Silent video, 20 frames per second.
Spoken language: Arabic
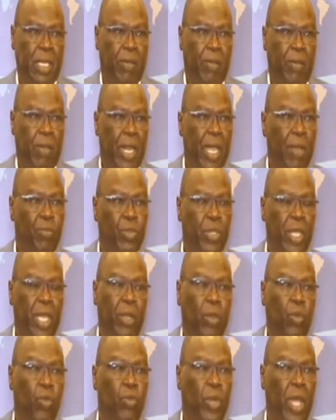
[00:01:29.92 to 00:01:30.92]
لا بد أن
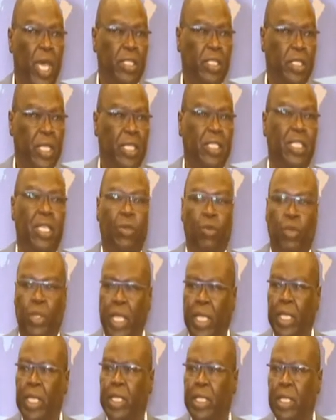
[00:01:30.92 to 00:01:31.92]
نكون حساسين
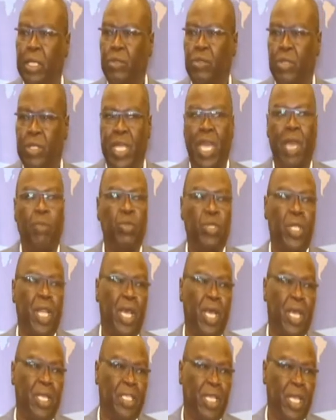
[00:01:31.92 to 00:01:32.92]
ودقيقين تجاه مثل
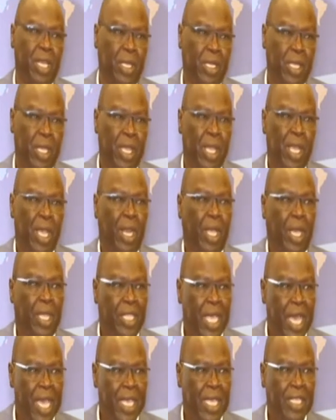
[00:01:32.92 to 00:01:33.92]
هذه
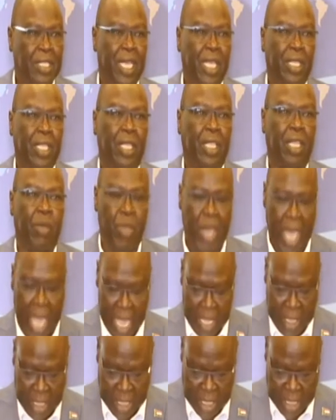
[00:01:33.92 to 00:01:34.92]
القضايا ذات
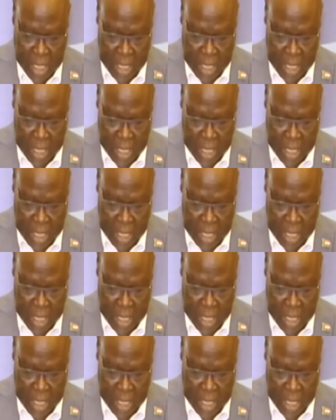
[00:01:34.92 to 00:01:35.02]
التبعات